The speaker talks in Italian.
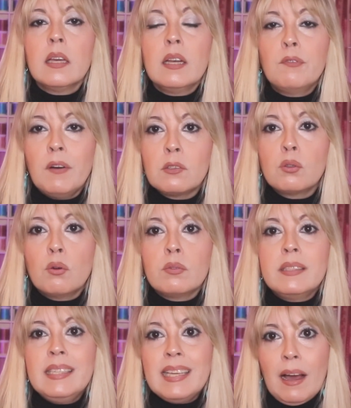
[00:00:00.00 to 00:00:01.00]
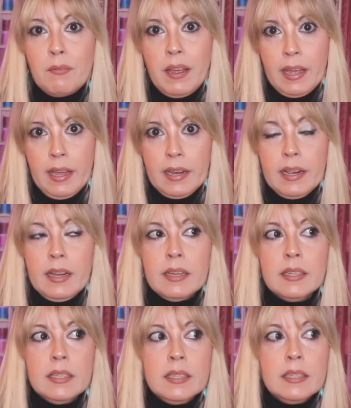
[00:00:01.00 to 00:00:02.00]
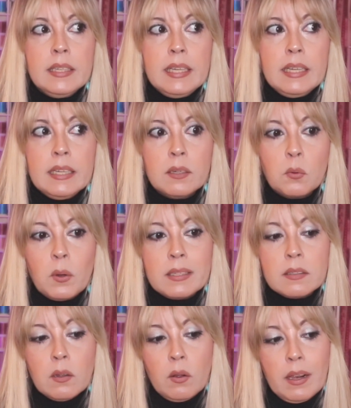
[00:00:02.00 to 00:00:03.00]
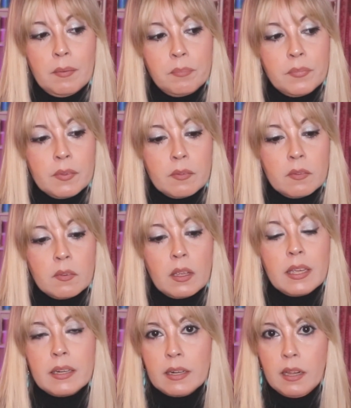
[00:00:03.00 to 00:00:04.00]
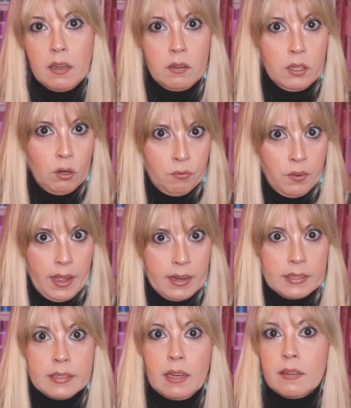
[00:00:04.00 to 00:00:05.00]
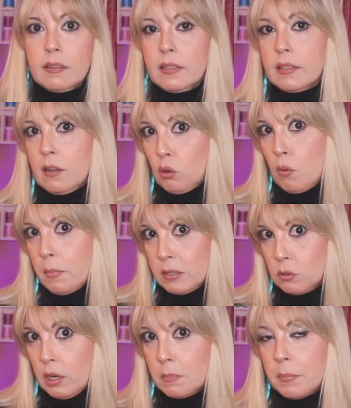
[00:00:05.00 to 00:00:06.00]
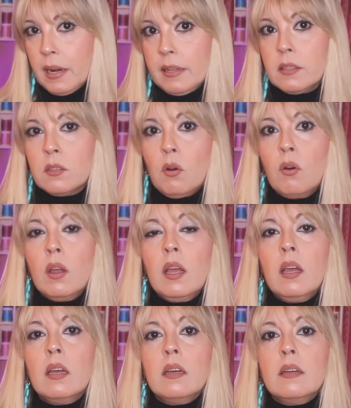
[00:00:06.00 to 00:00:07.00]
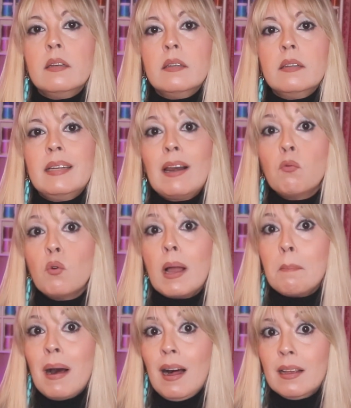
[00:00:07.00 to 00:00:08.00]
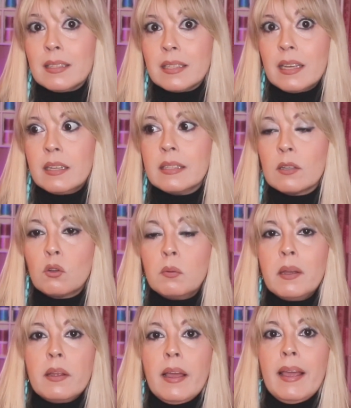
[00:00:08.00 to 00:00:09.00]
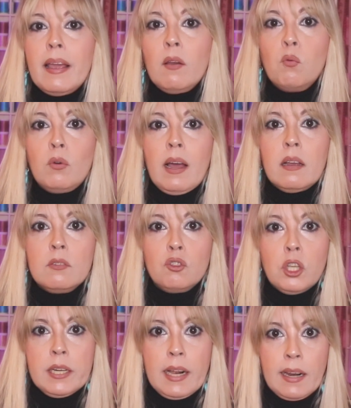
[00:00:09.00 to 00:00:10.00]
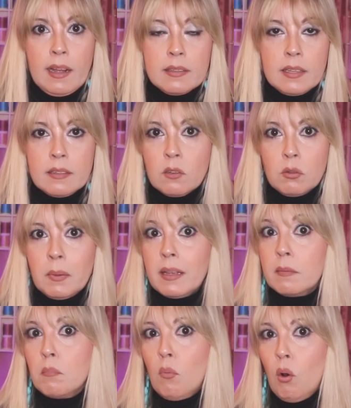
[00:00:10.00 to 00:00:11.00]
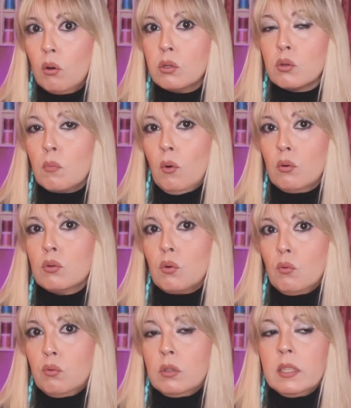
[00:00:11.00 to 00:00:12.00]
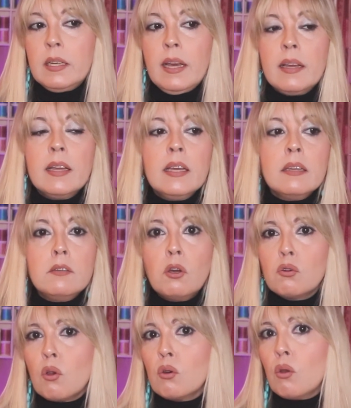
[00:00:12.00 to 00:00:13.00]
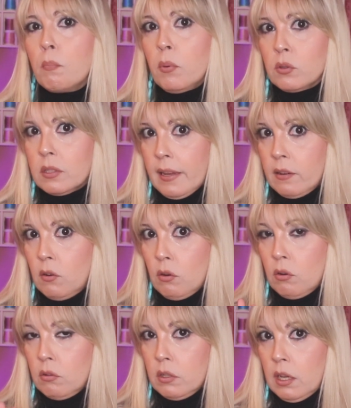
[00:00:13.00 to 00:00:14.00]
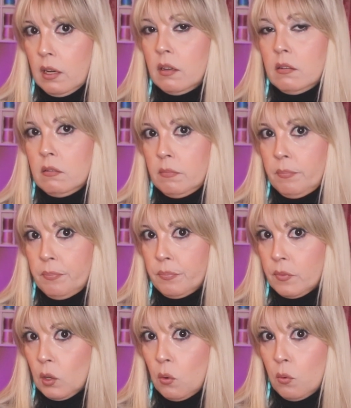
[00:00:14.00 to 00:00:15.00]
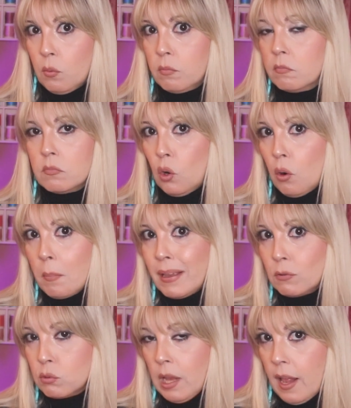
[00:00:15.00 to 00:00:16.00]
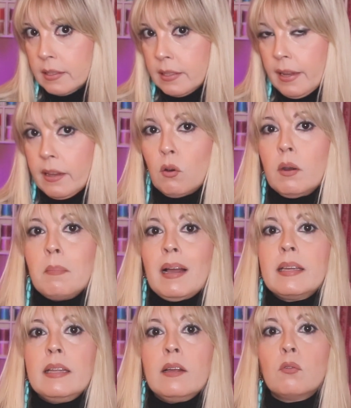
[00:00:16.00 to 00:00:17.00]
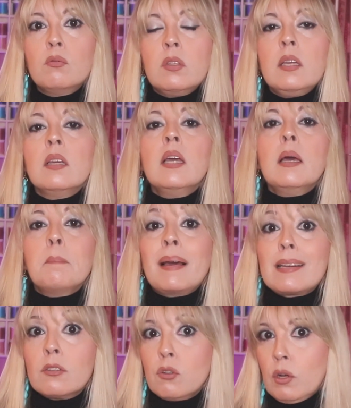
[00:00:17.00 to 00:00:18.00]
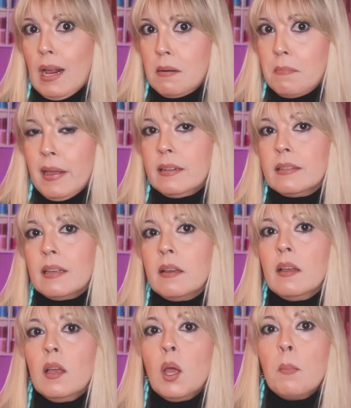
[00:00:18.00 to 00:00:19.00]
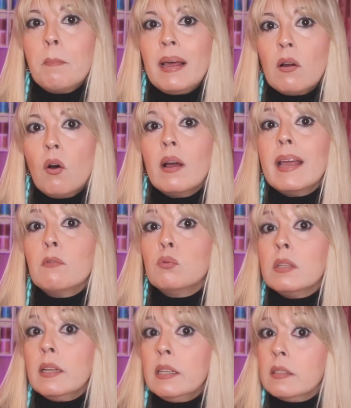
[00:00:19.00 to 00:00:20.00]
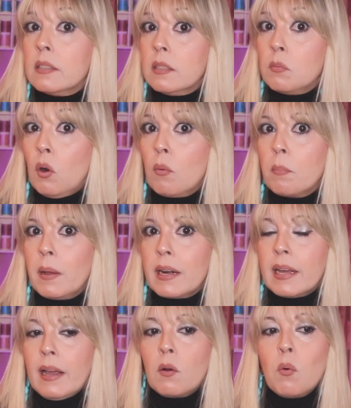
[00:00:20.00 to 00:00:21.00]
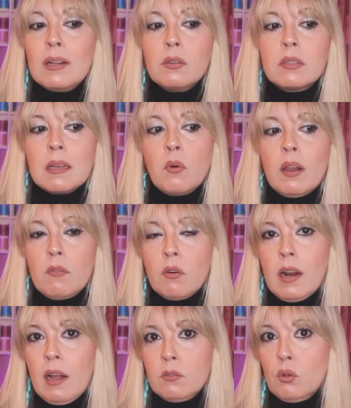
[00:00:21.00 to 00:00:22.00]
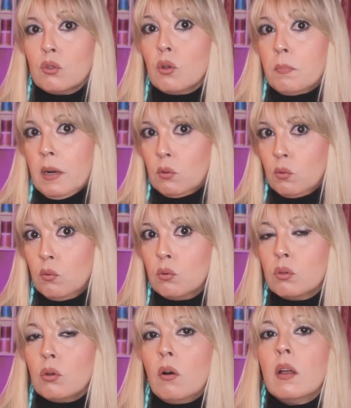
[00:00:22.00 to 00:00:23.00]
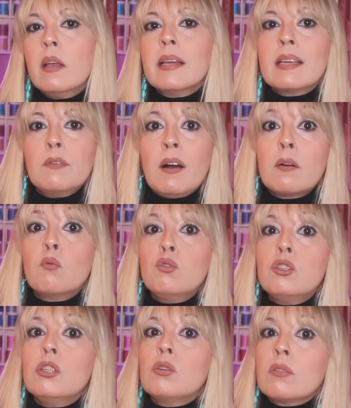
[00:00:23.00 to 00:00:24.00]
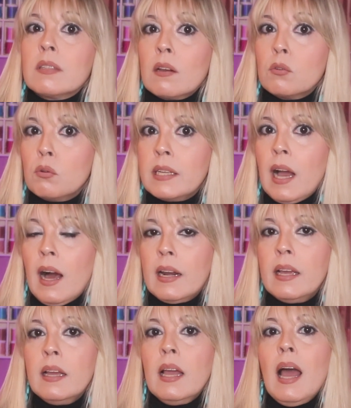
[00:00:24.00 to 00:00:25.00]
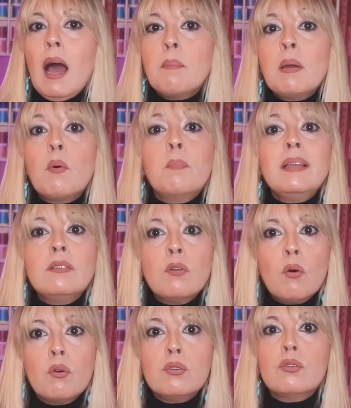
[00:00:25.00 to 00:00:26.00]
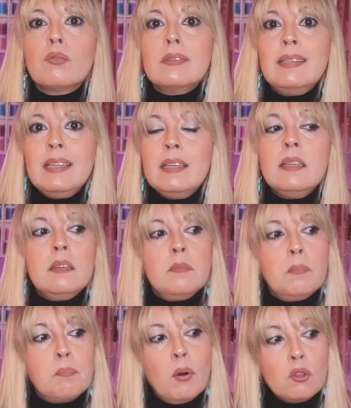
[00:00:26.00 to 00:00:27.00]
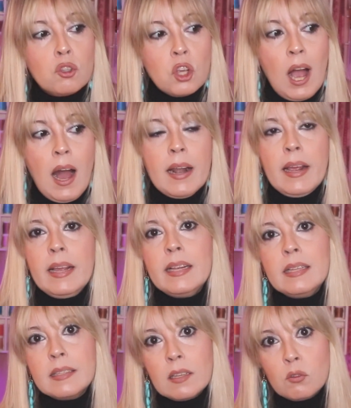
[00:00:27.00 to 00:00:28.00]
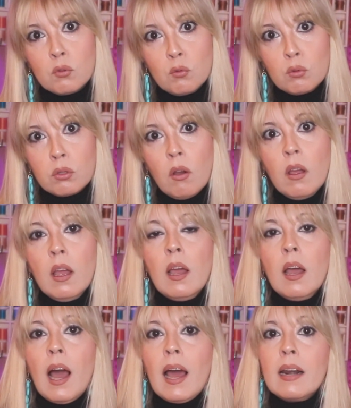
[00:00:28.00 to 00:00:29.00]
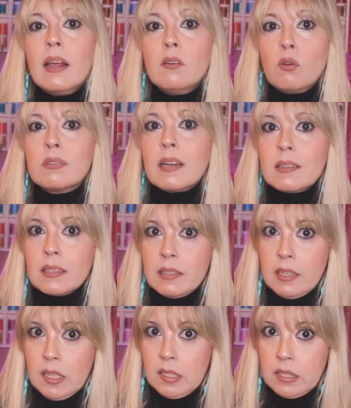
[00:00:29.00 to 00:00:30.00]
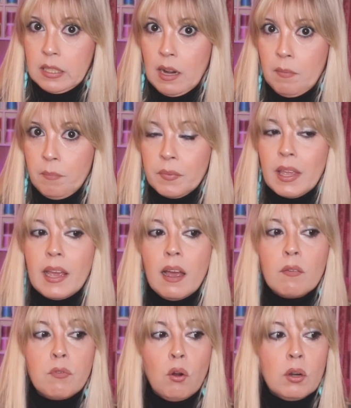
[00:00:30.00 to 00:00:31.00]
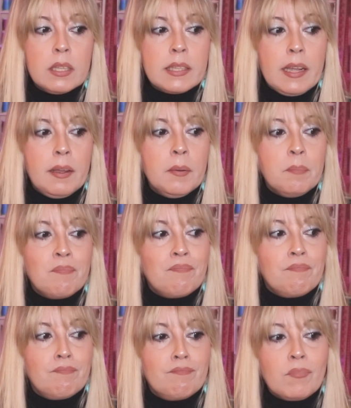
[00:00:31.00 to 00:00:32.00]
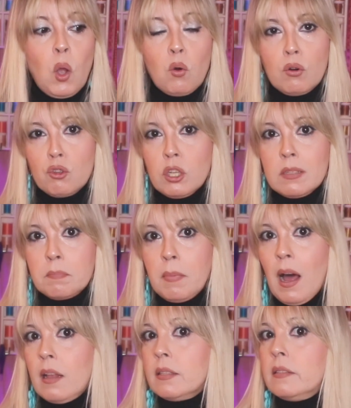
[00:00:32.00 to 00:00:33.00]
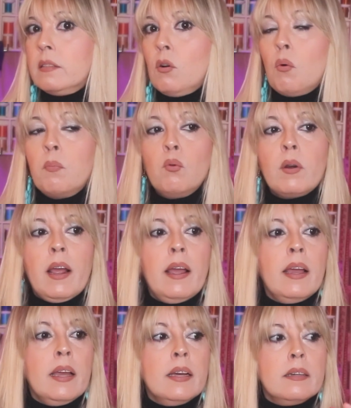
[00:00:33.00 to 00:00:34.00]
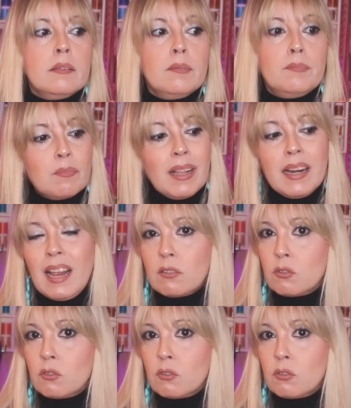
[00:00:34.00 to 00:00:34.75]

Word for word: Il fatto di avere eh, questa in, in, offerta e tra l'altro compreso nel prezzo eh, la lunga base secondo me è una genialata secondo me è molto molto utile io non lo posseggo con, um, con non l'ho mai usata ecco le macchine così personalmente però è utilissimo perché quando stiamo lavorando soprattutto chi fa cucito sartoriale abbiamo bisogno di poggiare il tessuto alla nostra sinistra e a volte mh, mm, o non c'è spazio oppure eh, la